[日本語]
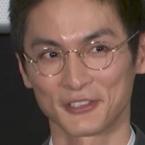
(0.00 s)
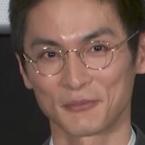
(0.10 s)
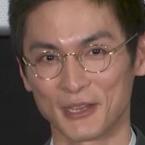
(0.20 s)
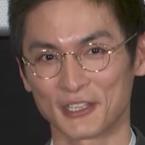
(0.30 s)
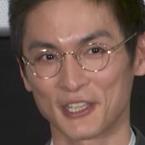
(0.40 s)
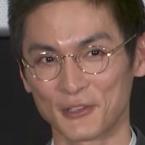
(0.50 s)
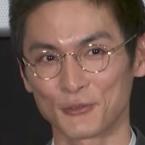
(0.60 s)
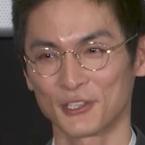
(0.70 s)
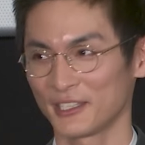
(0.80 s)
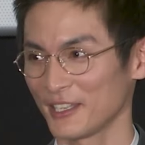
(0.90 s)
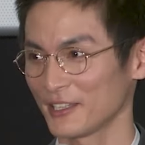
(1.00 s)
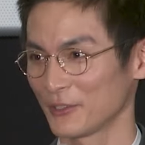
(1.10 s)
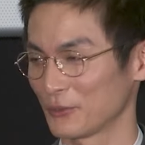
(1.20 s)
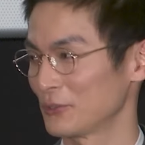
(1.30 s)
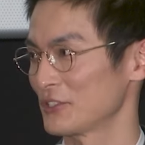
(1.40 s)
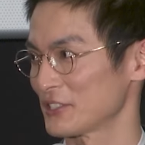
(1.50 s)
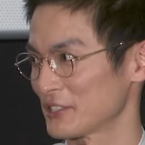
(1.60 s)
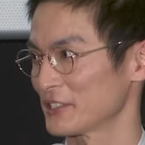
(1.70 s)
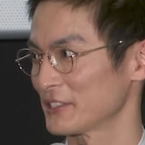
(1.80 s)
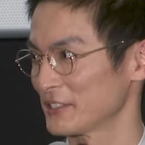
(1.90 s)
まあ健康でいたいっていうことで
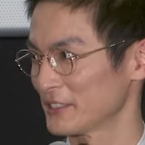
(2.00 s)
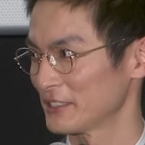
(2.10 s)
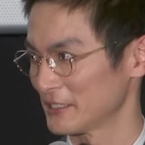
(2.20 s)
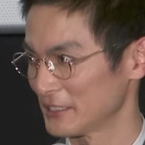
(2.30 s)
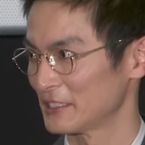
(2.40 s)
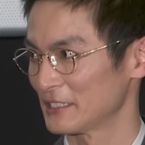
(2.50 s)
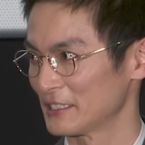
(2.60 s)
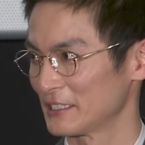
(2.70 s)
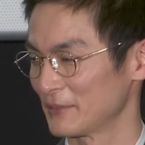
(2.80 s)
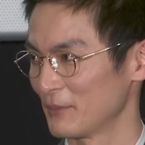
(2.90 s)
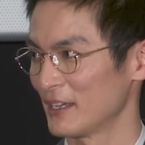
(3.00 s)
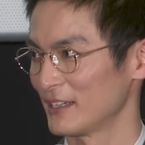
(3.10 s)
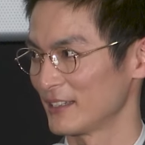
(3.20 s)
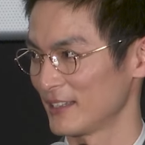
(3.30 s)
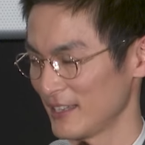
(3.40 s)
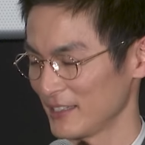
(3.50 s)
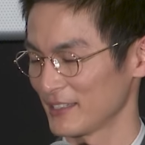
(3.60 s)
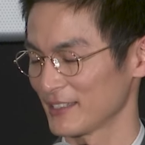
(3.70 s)
す。まあはい。